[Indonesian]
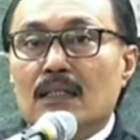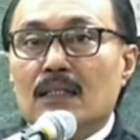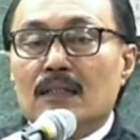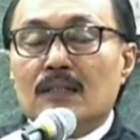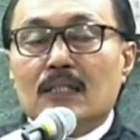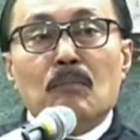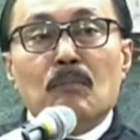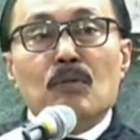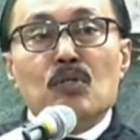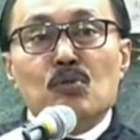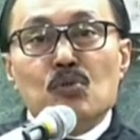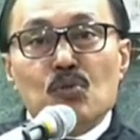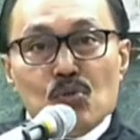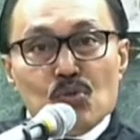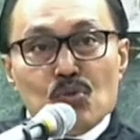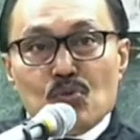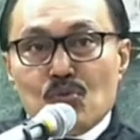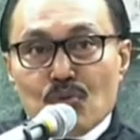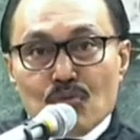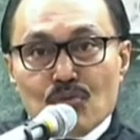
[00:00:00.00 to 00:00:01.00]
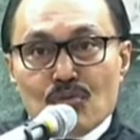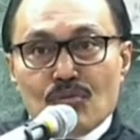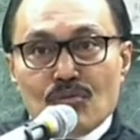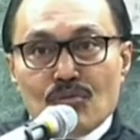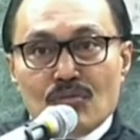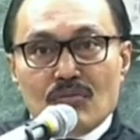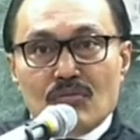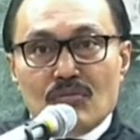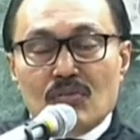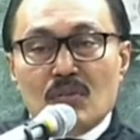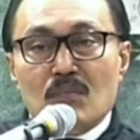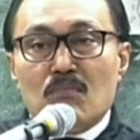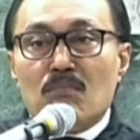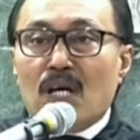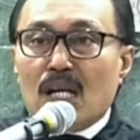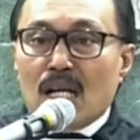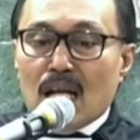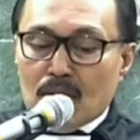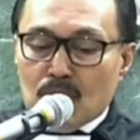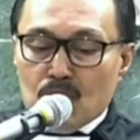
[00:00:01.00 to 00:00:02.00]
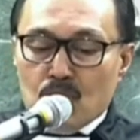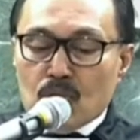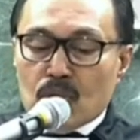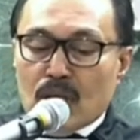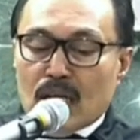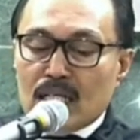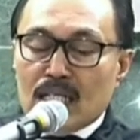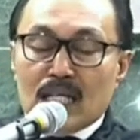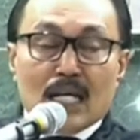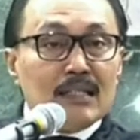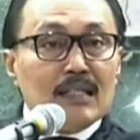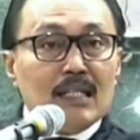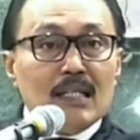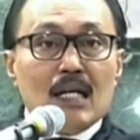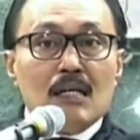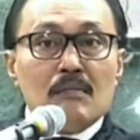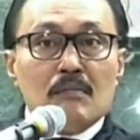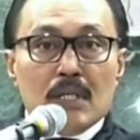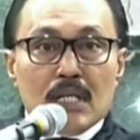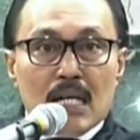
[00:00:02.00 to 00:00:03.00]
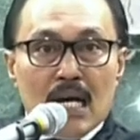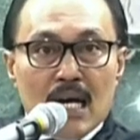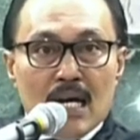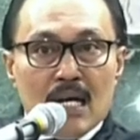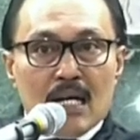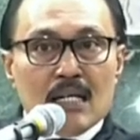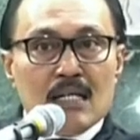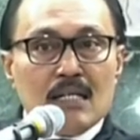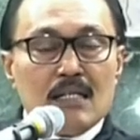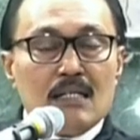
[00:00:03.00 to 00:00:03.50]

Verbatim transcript: tapi justru melakukan yang tidak benar.